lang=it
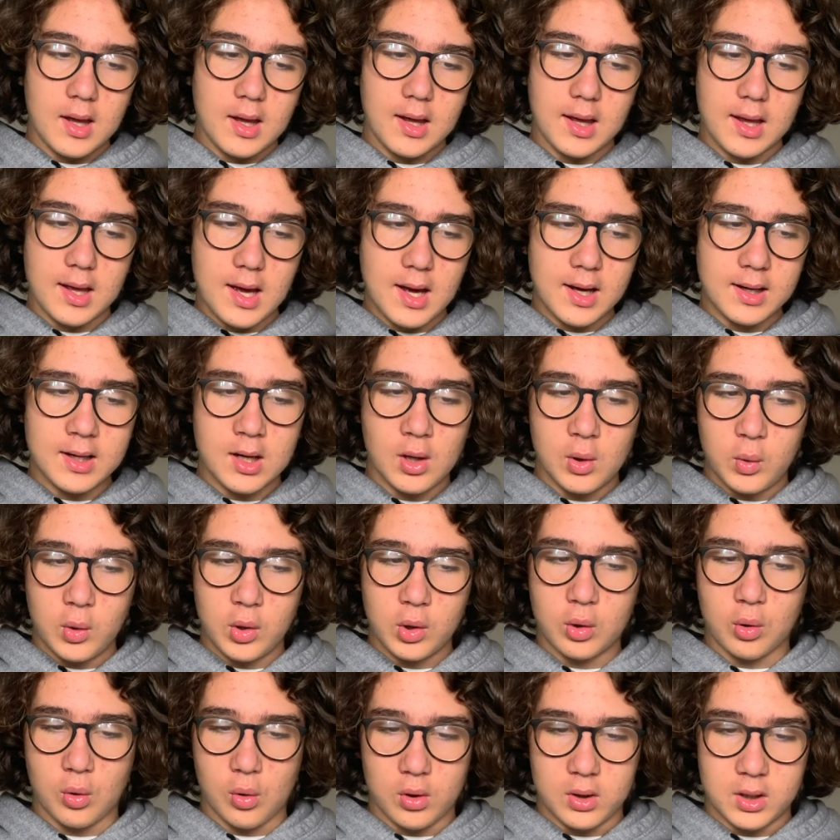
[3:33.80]
e anche
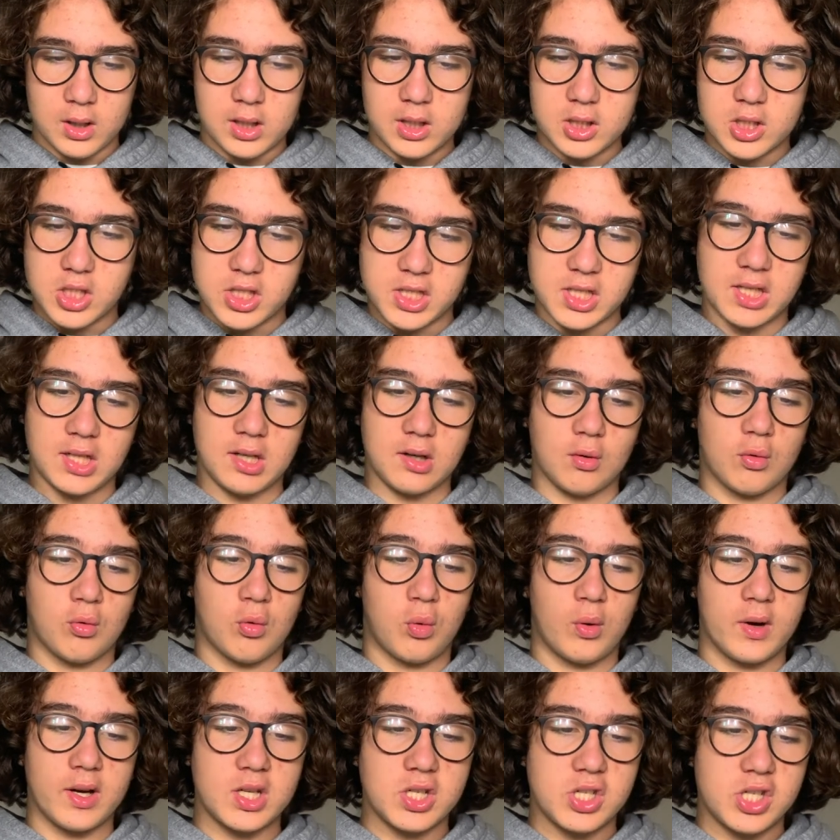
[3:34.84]
lui con il
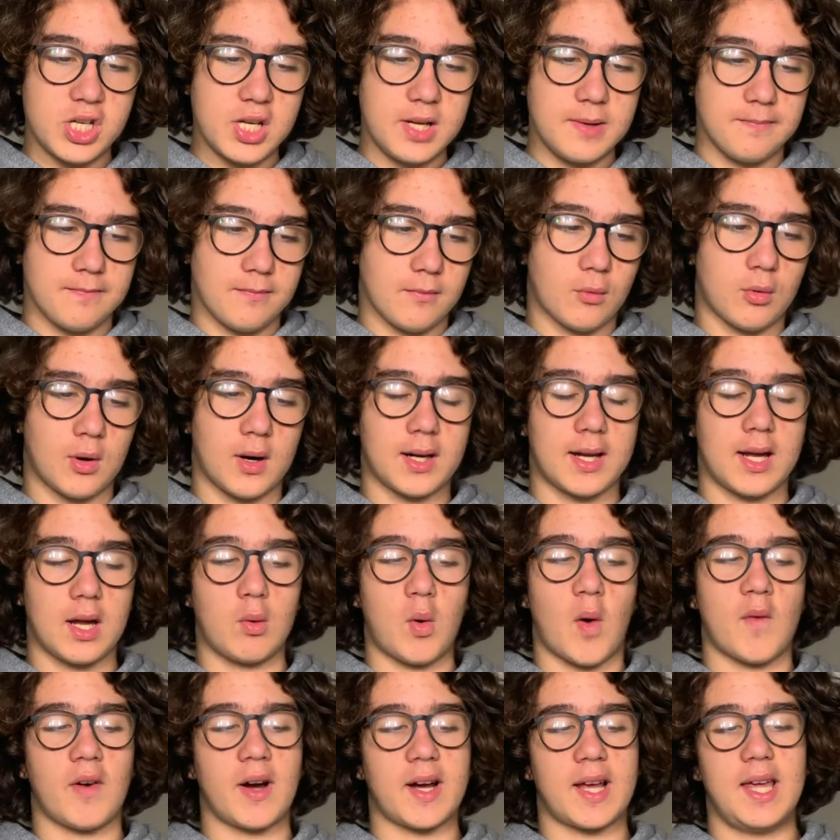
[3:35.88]
5G, qualche
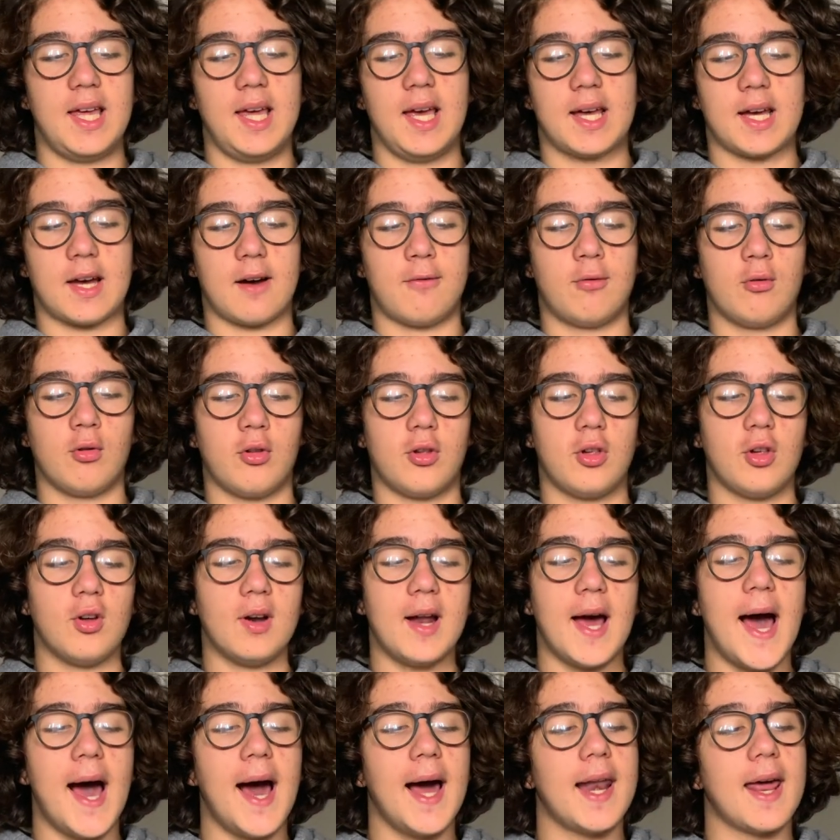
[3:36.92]
nuova chicca
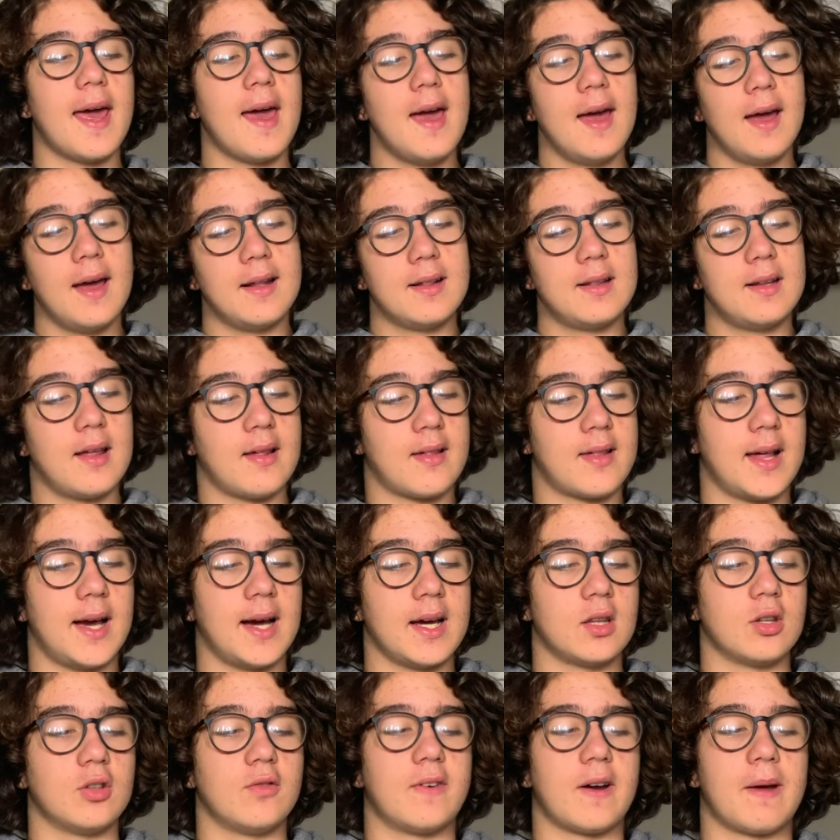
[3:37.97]
funzionale,
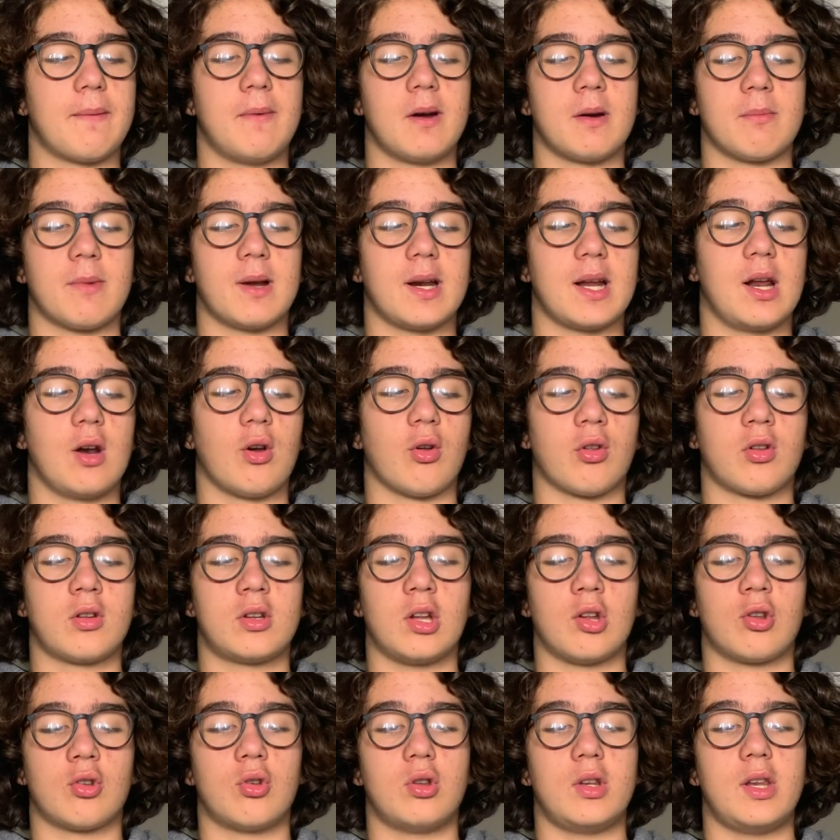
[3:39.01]
design dovrebbe rimanere lo
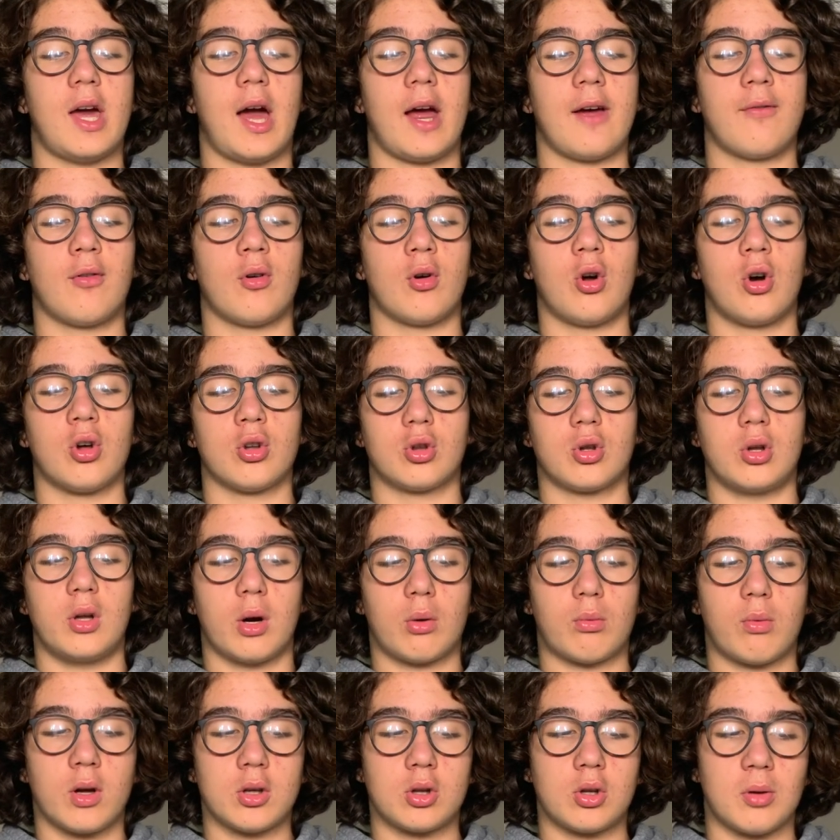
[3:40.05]
stesso di iPhone 8 da
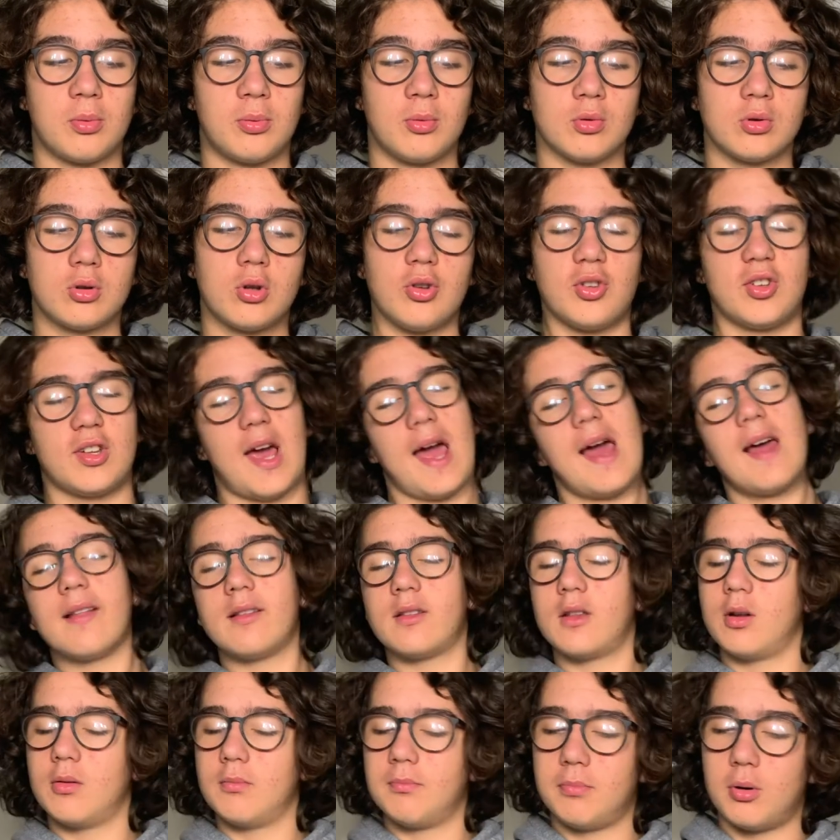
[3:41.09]

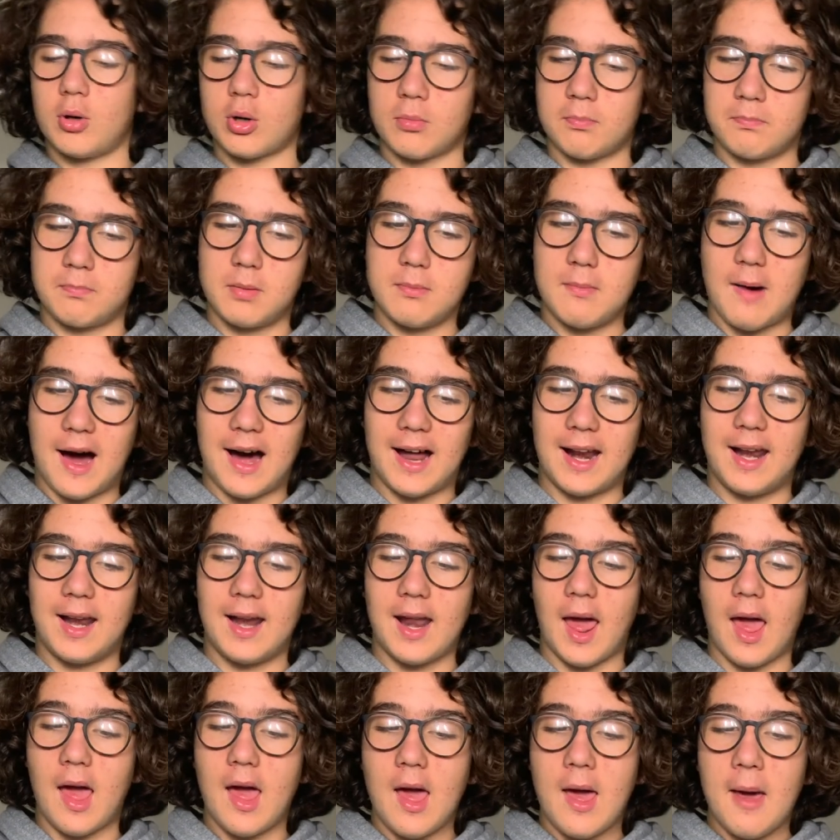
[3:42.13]
4.7, un po'
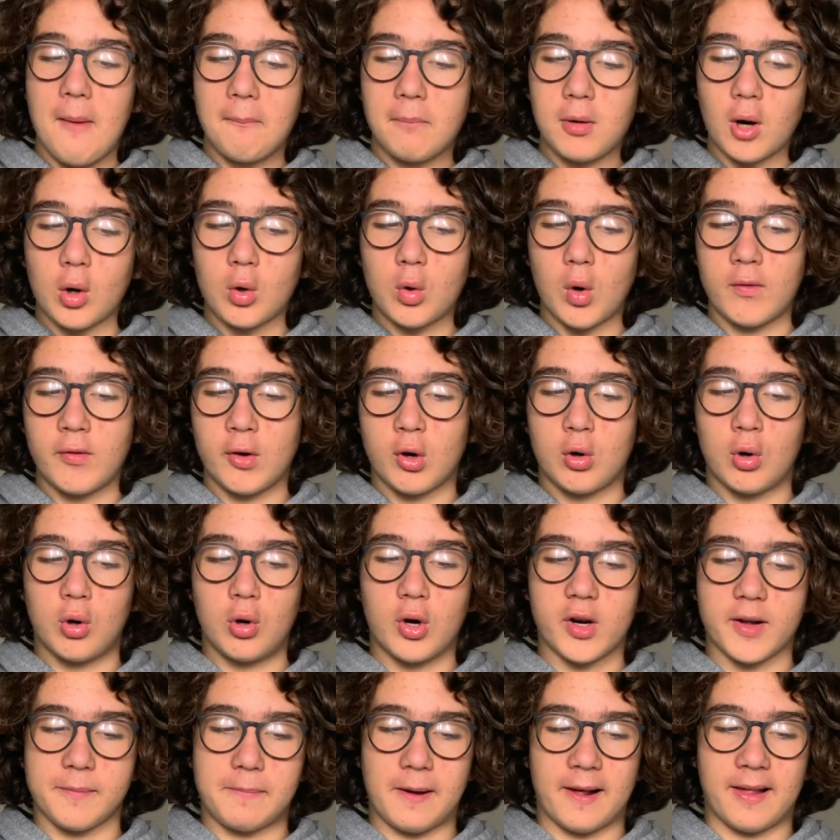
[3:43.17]
rompiballe, però nuovi
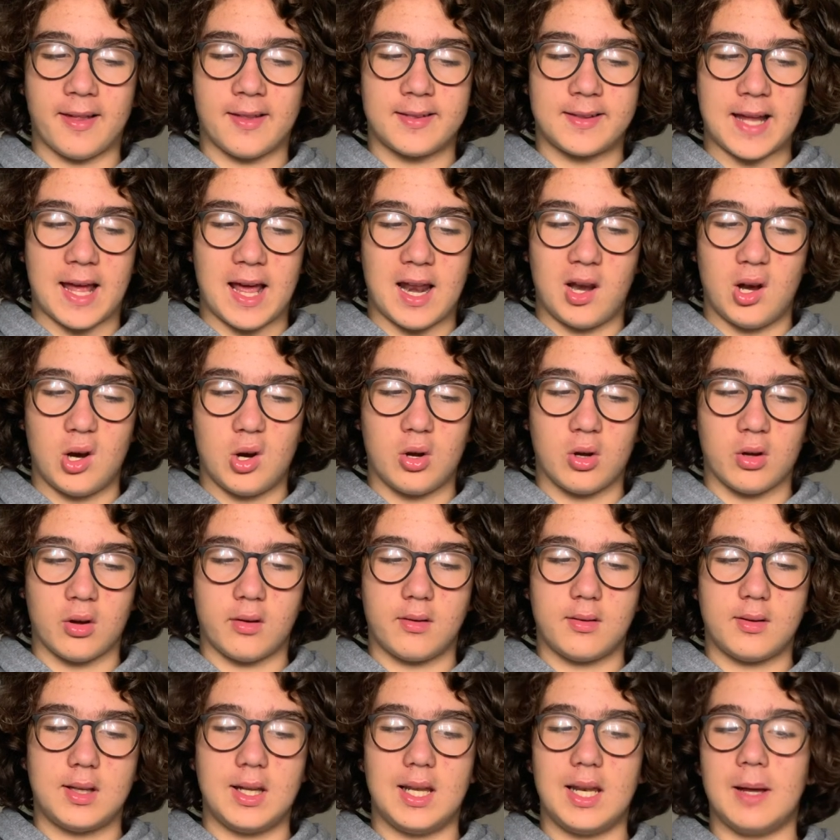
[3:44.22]
colori pastello in
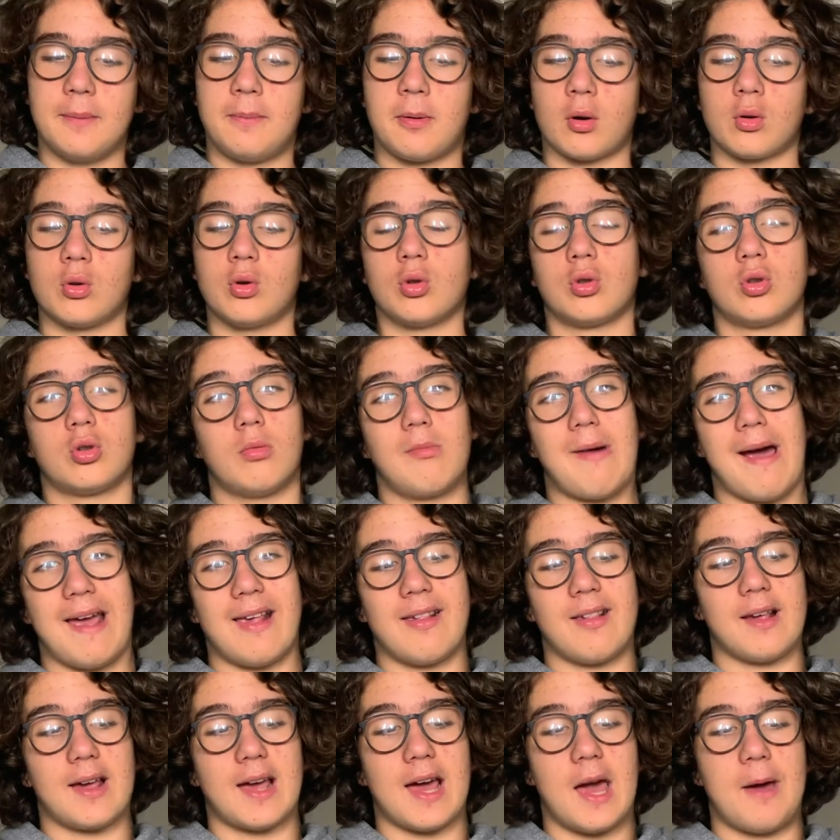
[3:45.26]
stile prodotto
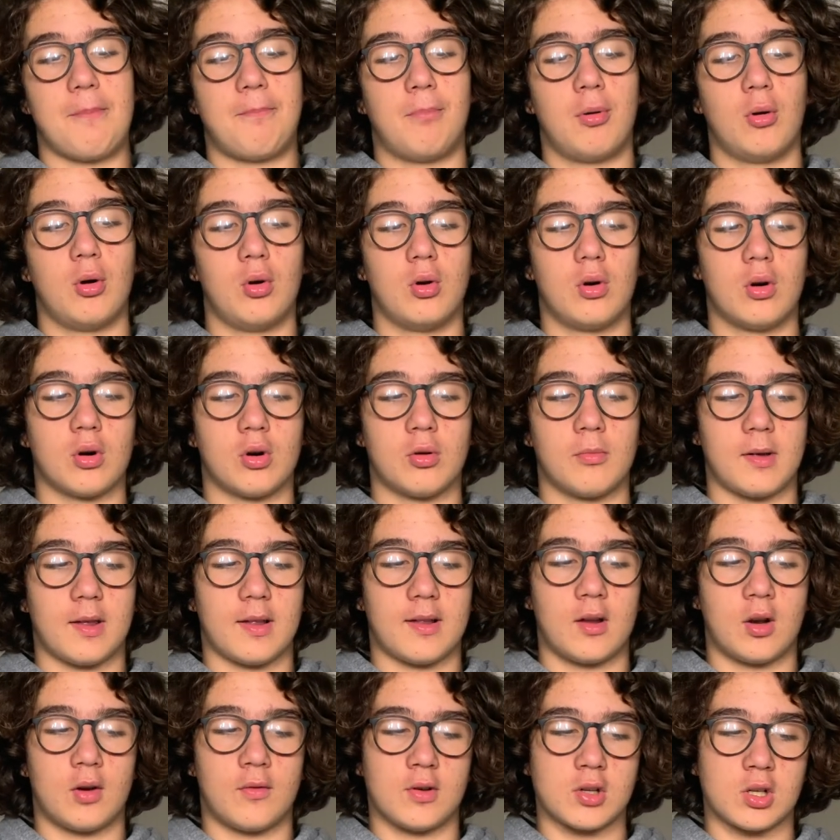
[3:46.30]
basic Apple come
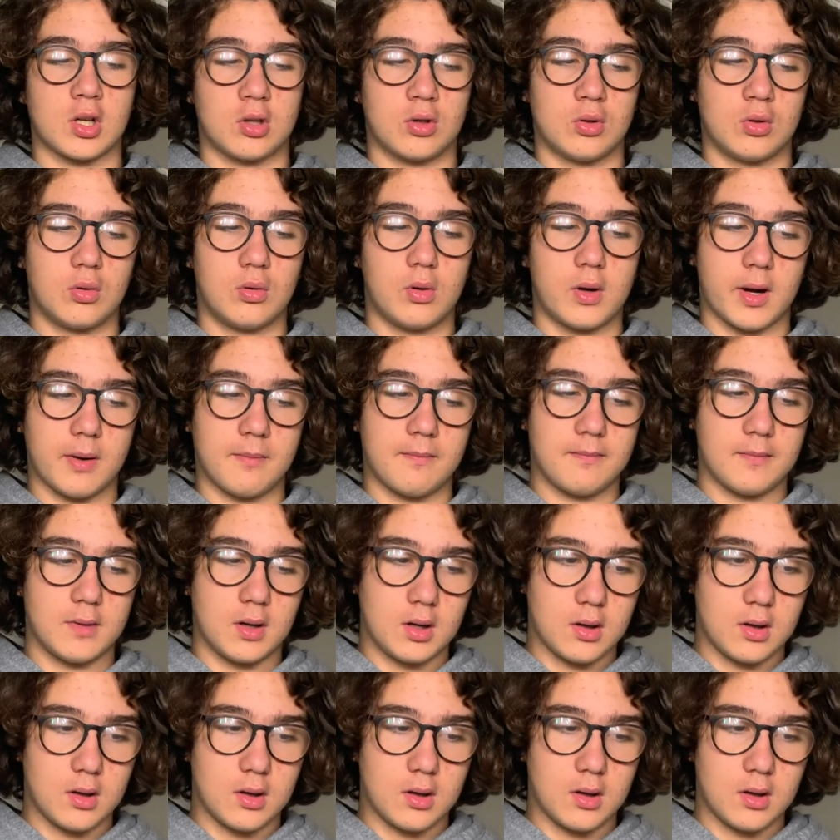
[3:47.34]
stanno facendo ora.